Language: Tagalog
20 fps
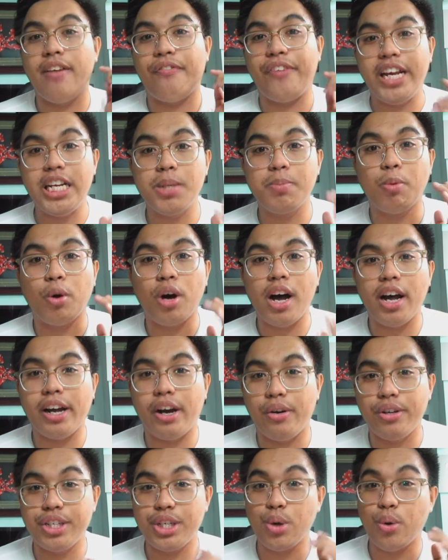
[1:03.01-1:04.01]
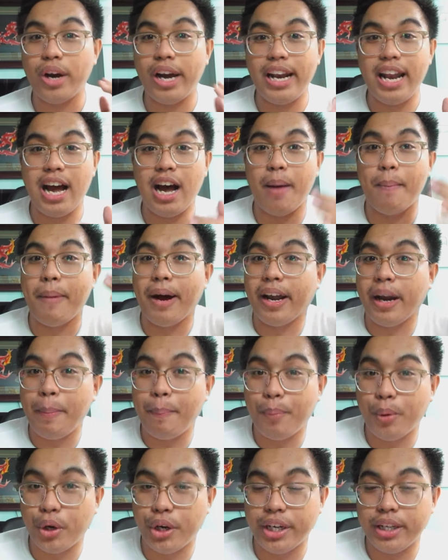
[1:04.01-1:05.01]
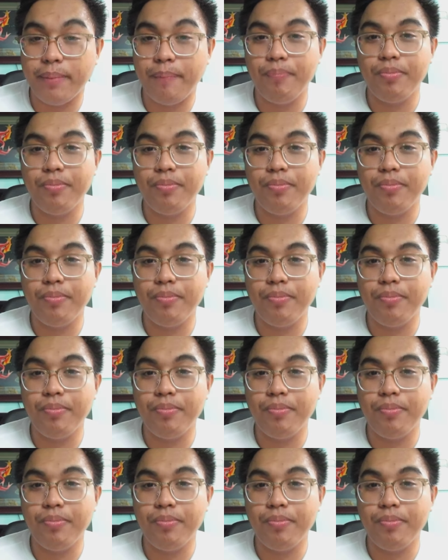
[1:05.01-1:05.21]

Facebook accounts yung kailangan mag-report